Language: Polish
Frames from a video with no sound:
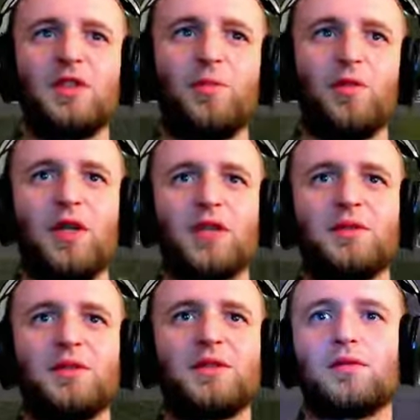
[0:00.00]
Gdzie ty
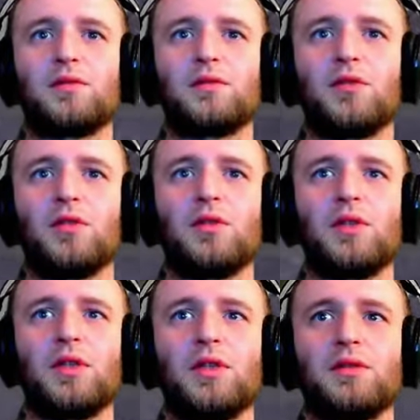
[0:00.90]
polazłeś? To no
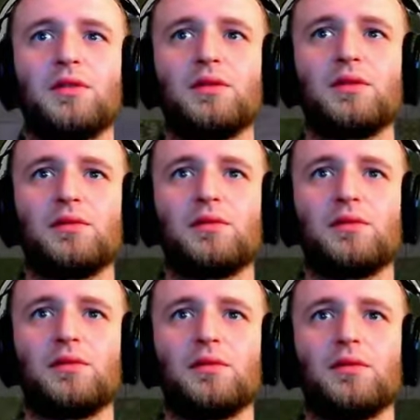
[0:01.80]
nie. No.
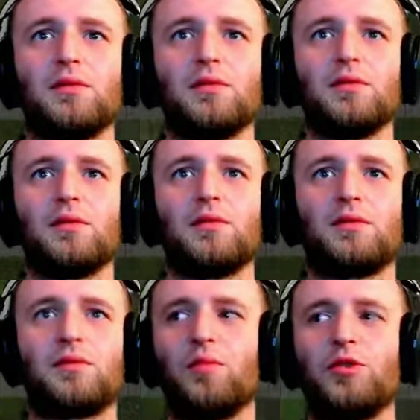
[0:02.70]
Dawaj, dawaj,
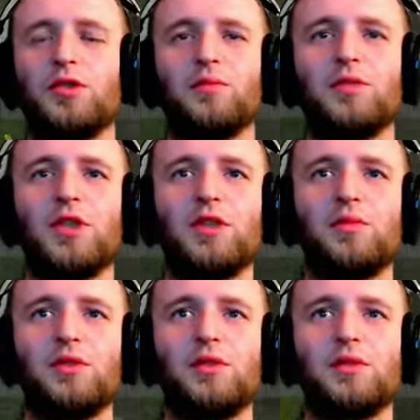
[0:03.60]
dawaj. Musimy Zamknij się
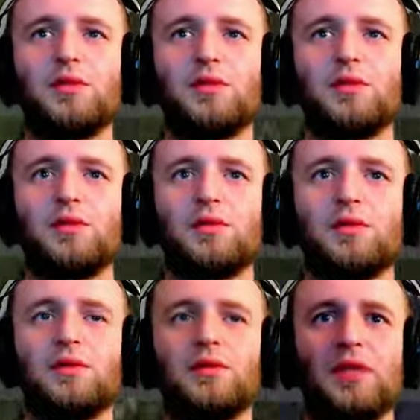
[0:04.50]
nimi... w tej szopie
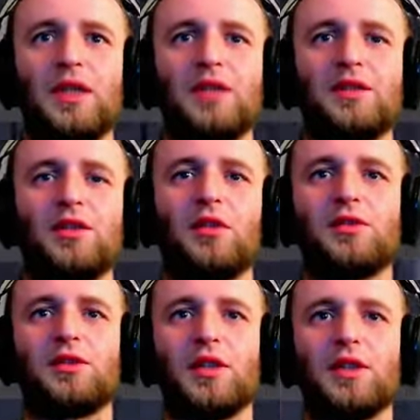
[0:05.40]
dużej. Nie
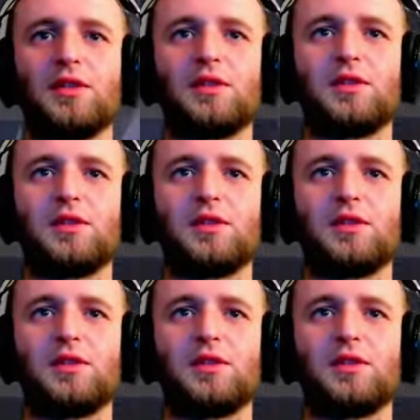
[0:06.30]
zdążę.